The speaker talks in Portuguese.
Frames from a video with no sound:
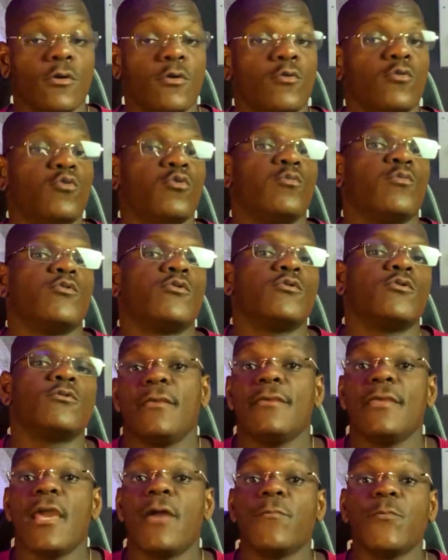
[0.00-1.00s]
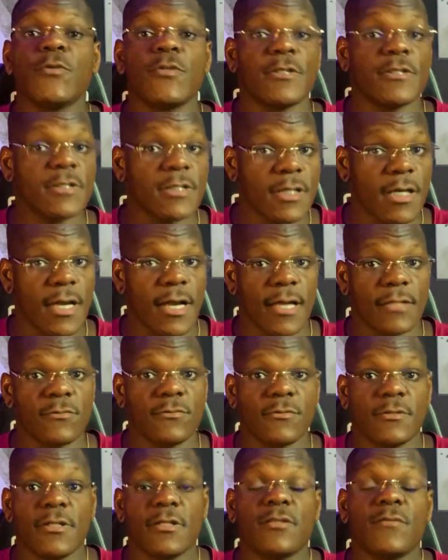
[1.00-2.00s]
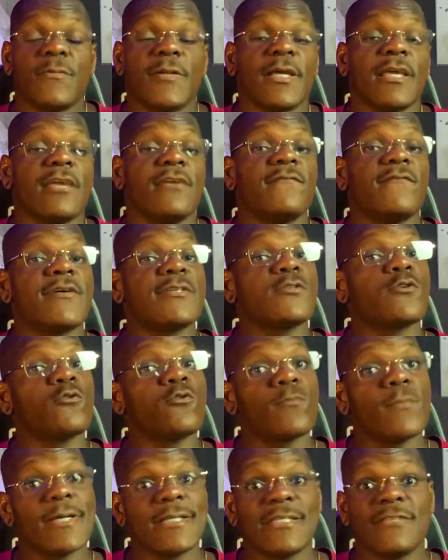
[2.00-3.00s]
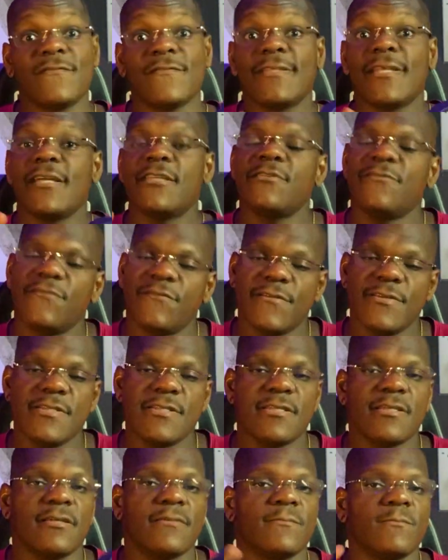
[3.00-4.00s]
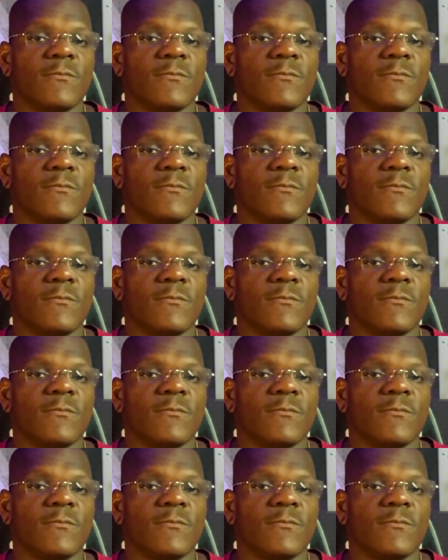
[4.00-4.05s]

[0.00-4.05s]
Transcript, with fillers: do mundo e é muito indicado tanto para quem faz alguma atividade física,